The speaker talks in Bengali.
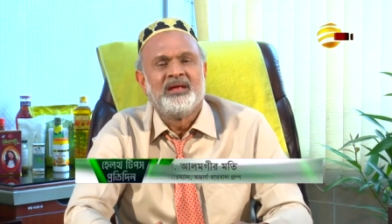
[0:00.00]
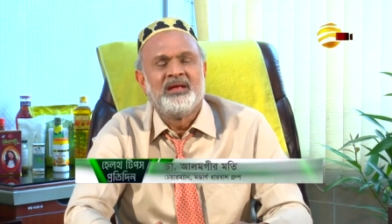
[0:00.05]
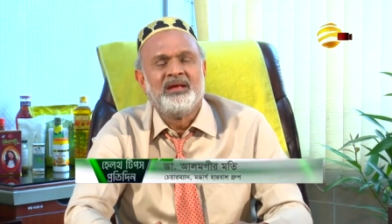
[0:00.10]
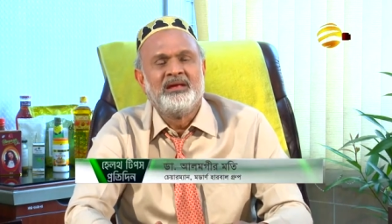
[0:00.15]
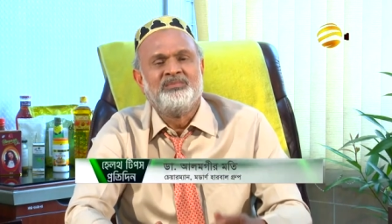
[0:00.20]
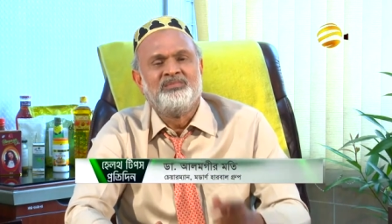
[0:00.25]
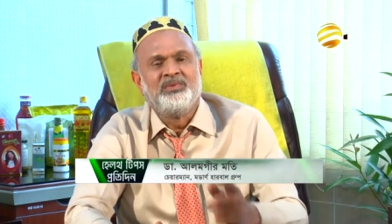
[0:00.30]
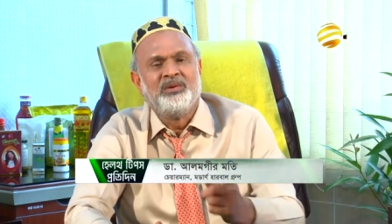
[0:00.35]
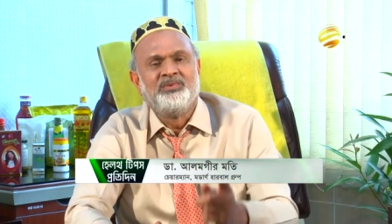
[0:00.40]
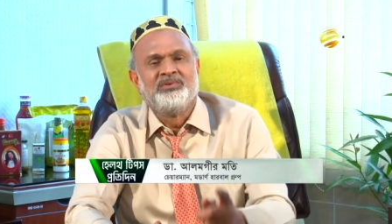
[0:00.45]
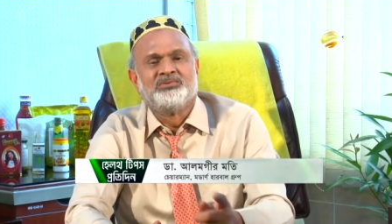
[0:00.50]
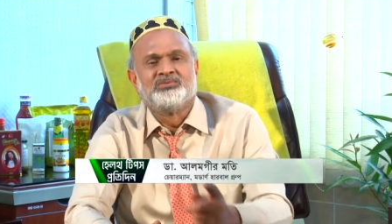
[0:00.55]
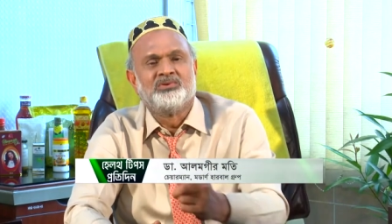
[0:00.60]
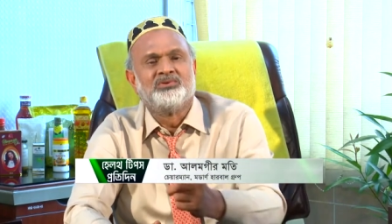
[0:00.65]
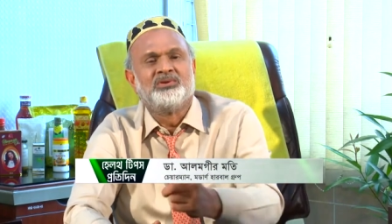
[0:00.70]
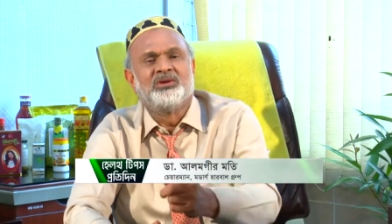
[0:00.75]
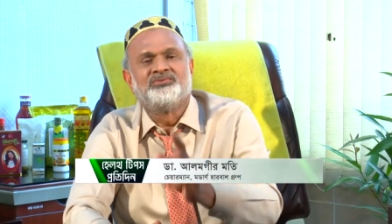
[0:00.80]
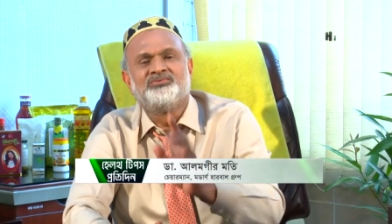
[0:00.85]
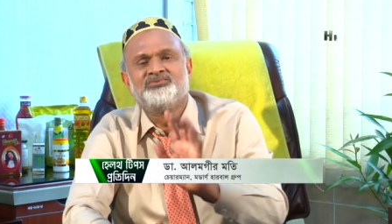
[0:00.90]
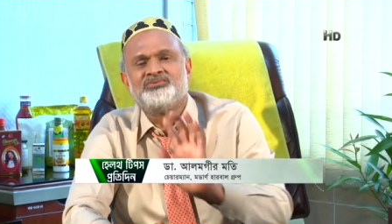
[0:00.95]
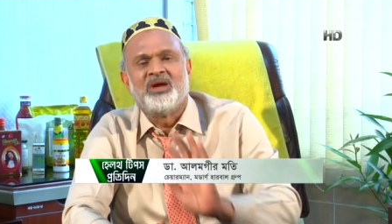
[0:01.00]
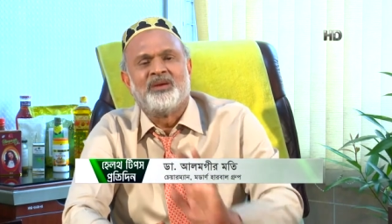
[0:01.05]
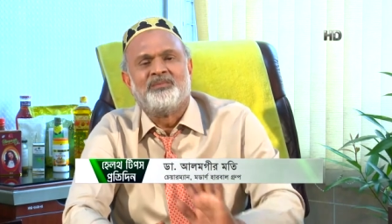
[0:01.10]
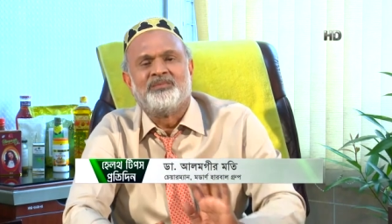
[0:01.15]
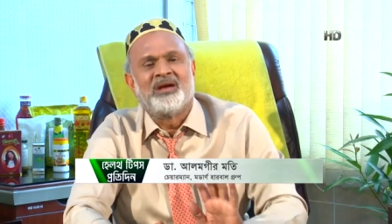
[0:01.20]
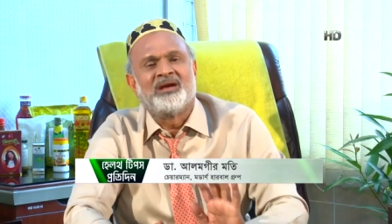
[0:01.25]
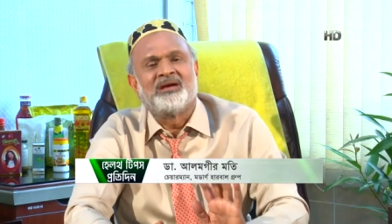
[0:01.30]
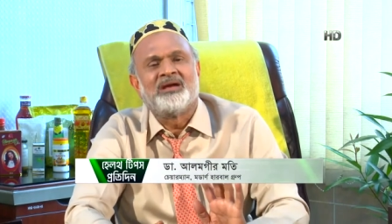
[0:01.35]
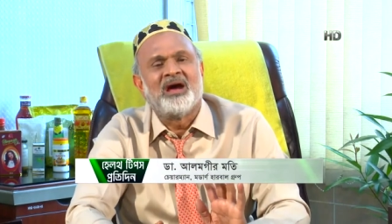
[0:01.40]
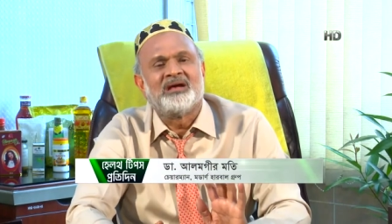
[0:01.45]
এই বিভীষণকে যদি
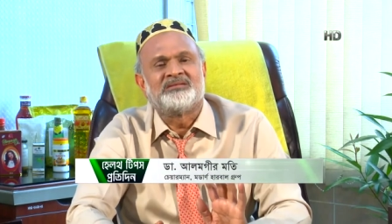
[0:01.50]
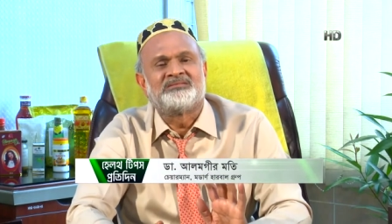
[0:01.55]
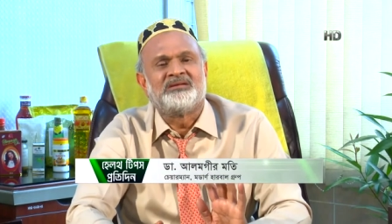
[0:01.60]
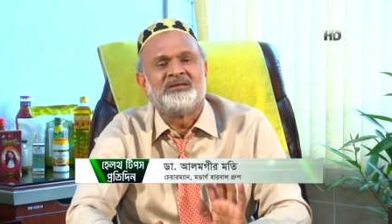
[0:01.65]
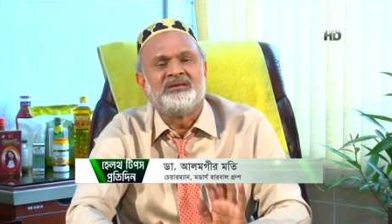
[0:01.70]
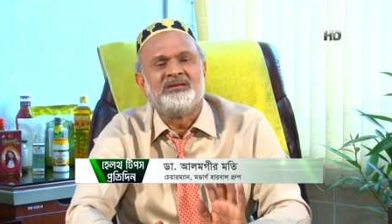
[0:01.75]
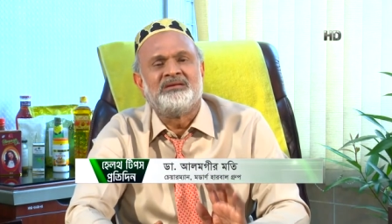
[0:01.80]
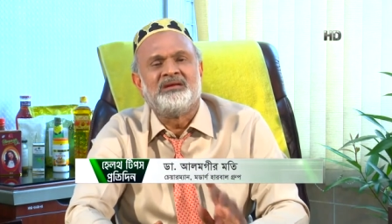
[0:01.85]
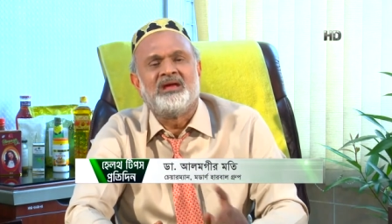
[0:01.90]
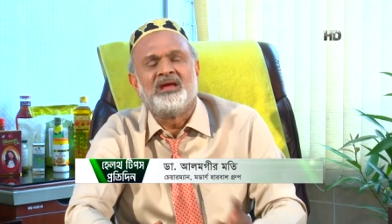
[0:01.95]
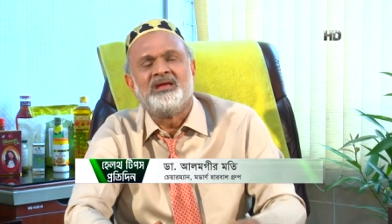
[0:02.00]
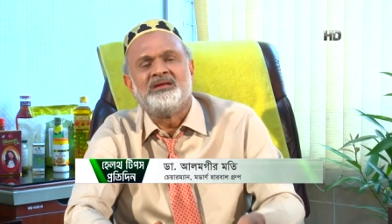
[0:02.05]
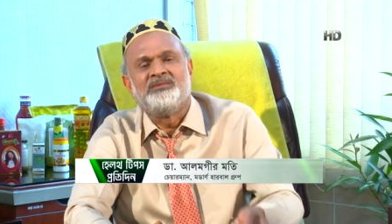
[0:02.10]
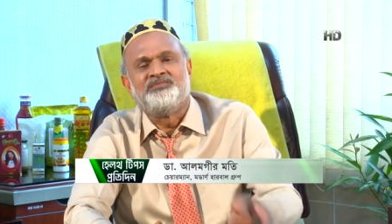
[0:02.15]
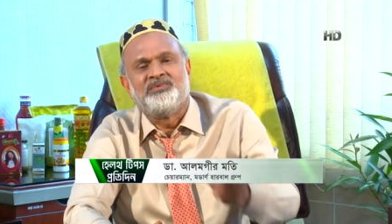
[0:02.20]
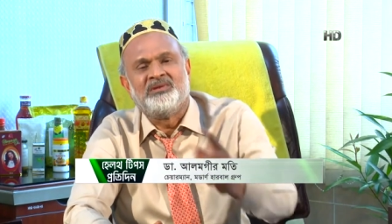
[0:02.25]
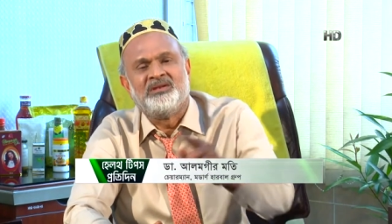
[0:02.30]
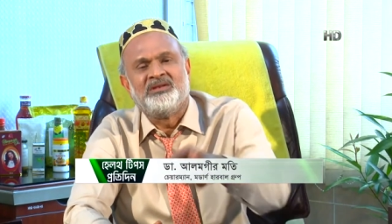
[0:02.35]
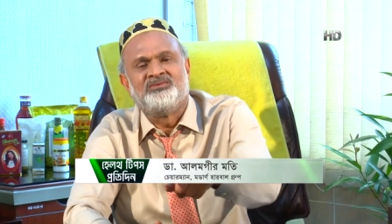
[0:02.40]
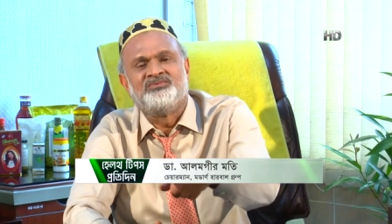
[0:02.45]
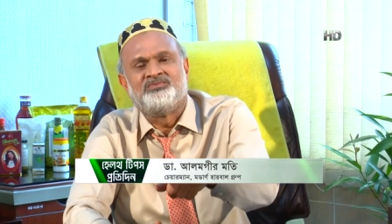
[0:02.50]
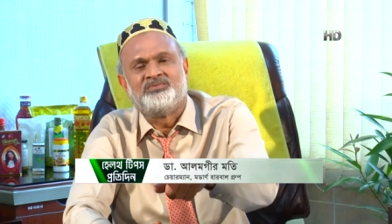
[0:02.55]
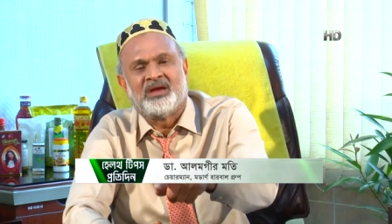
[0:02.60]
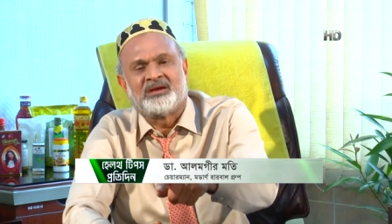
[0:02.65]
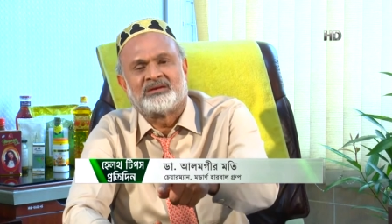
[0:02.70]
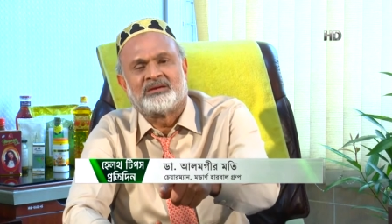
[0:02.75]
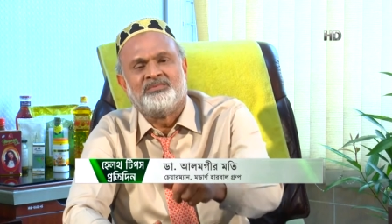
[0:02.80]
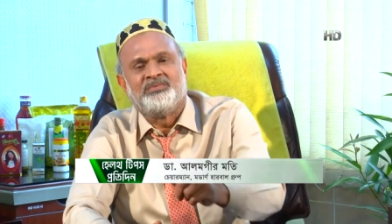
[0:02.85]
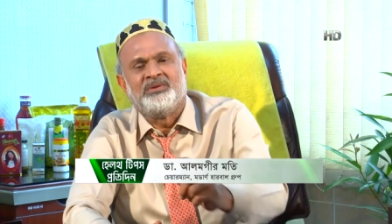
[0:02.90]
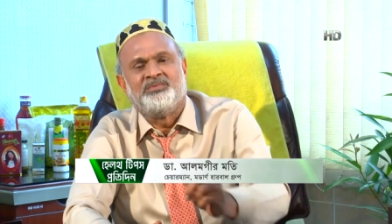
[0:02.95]
আমরা না চিনি এই ফ্রিজ
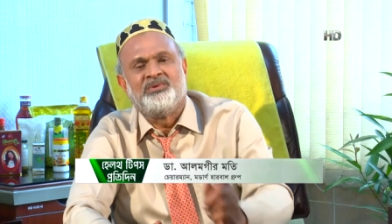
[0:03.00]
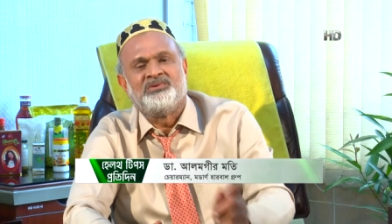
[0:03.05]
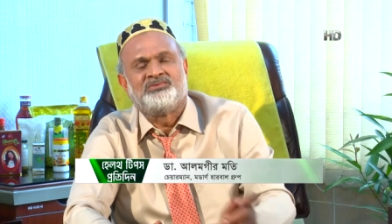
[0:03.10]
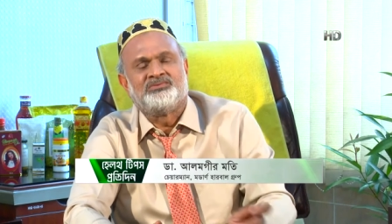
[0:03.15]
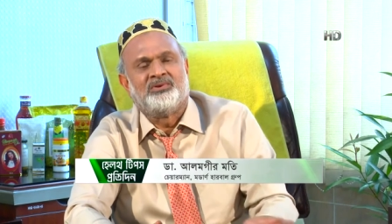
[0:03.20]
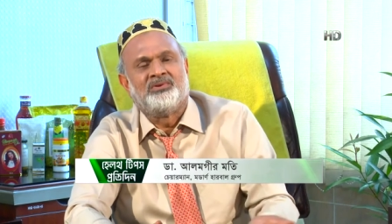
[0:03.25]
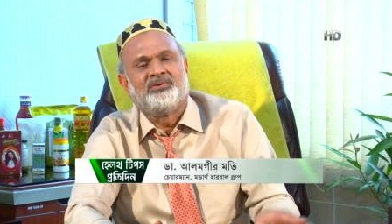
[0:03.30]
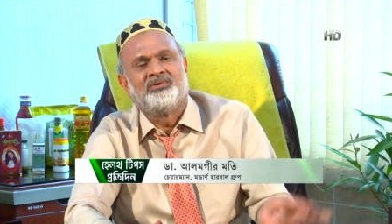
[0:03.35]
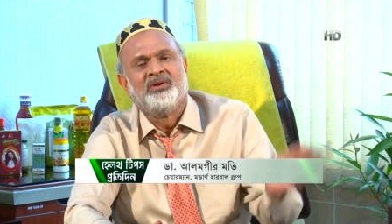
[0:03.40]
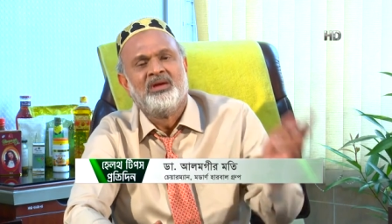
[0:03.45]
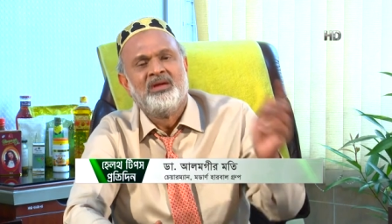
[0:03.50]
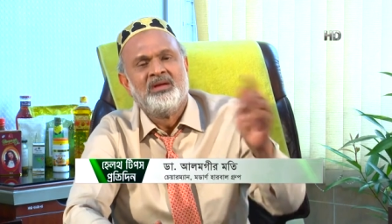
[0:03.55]
একটা বিভীষণ